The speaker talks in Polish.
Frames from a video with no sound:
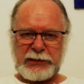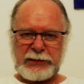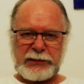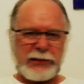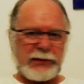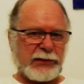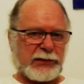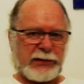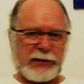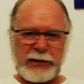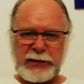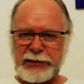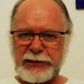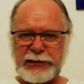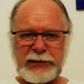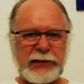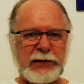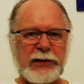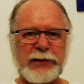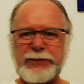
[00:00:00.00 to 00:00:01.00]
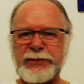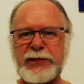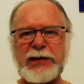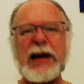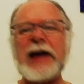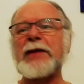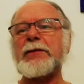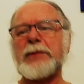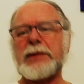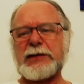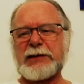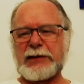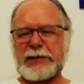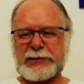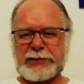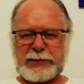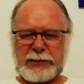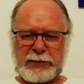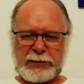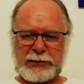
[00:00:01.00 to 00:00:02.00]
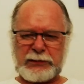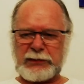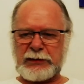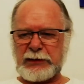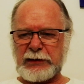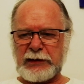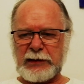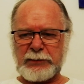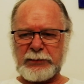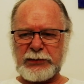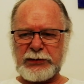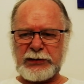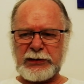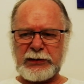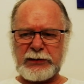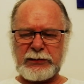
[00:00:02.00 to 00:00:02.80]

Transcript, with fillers: To jeszcze jest tylko fragment astrologii dynamicznej,